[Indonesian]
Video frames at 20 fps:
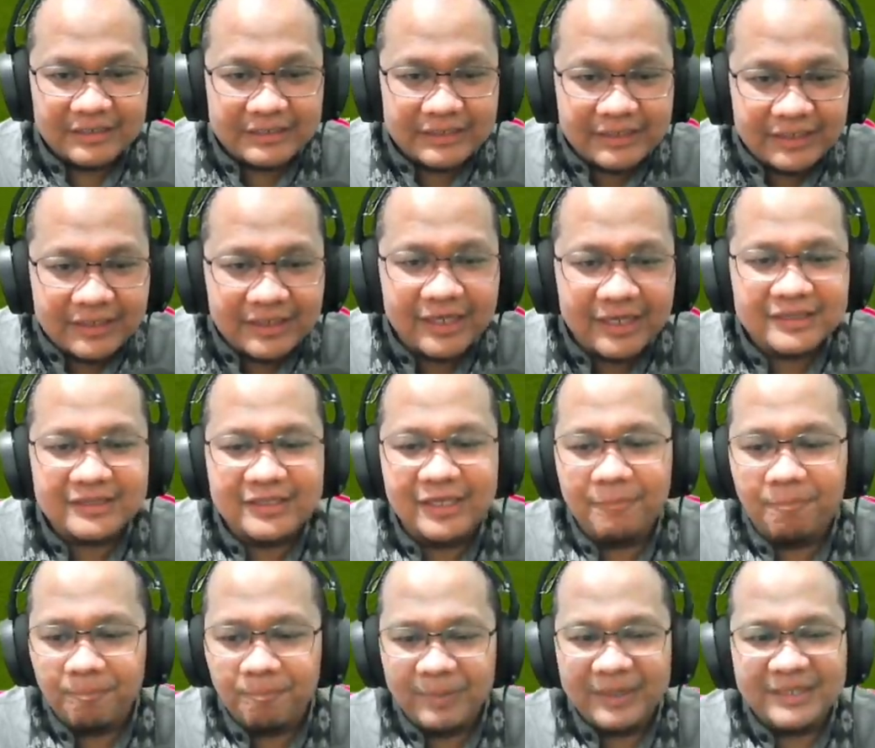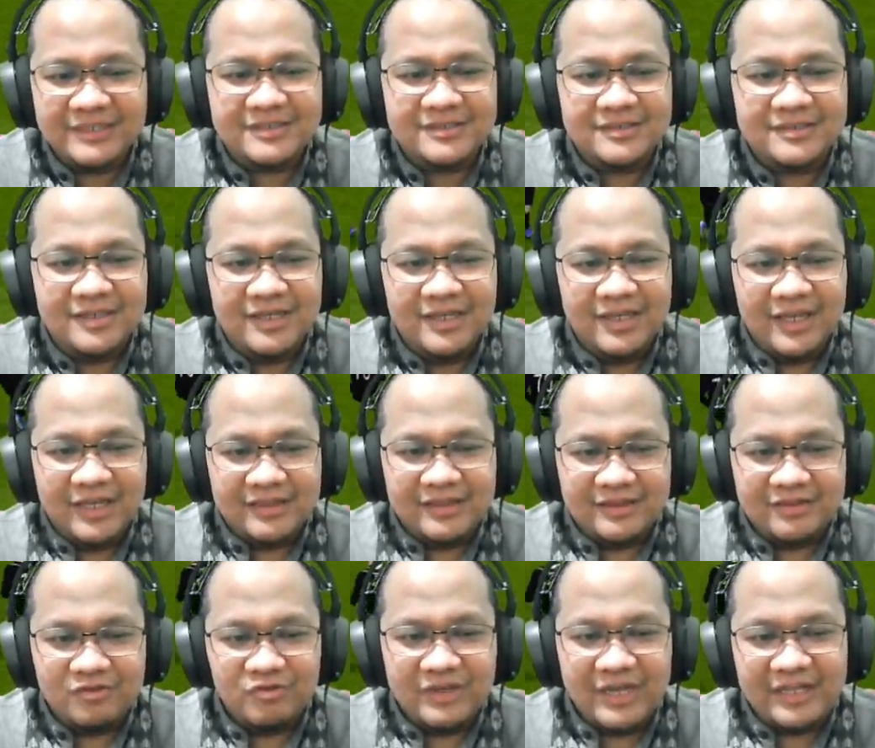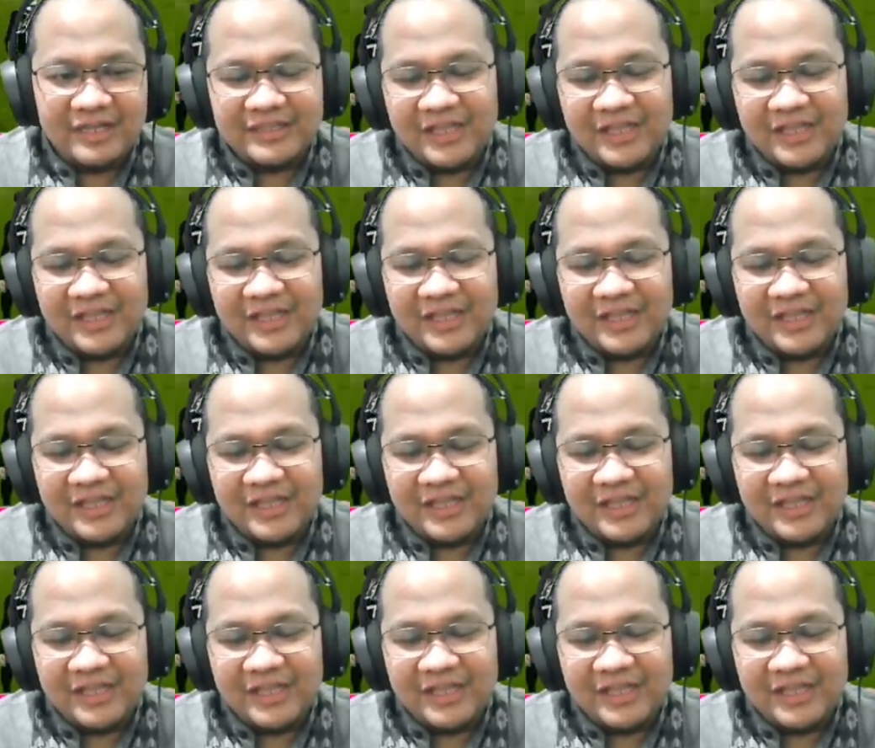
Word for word: Iya, tipis. Itu yang